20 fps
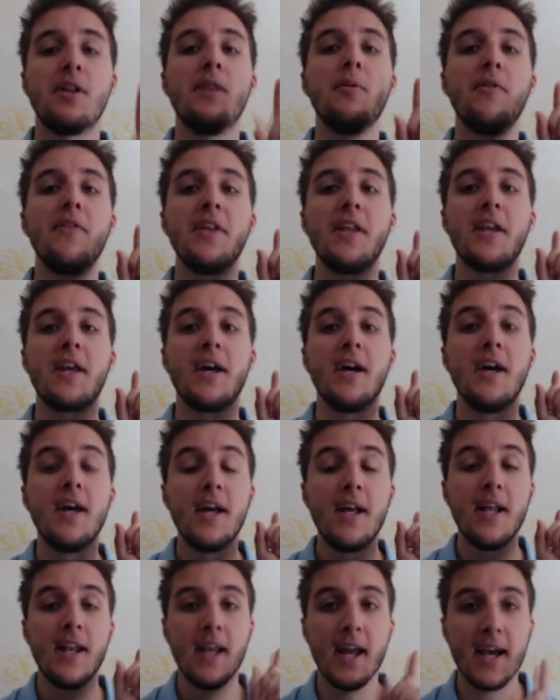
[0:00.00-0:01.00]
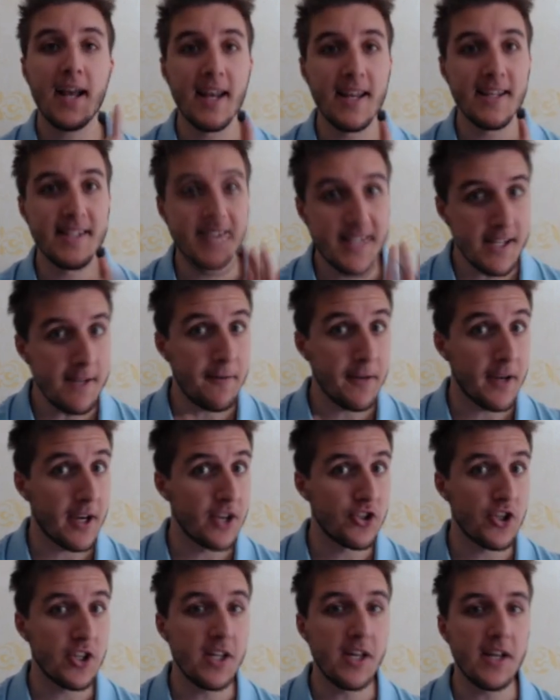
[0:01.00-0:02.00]
Andiamo a vedere la
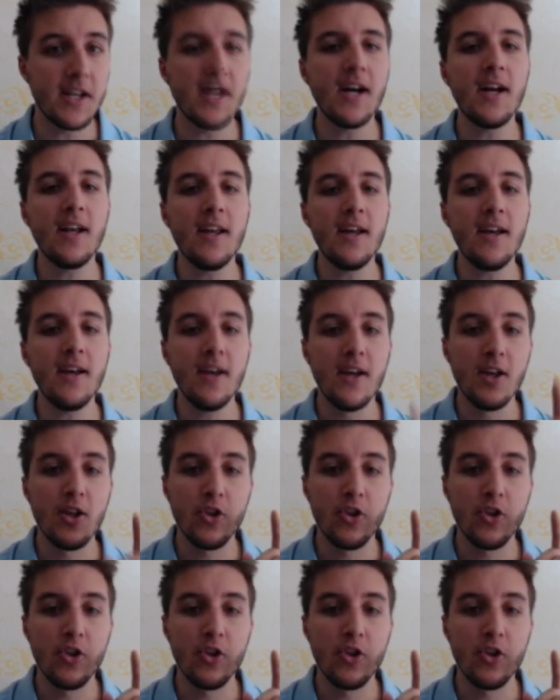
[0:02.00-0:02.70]
classifica generale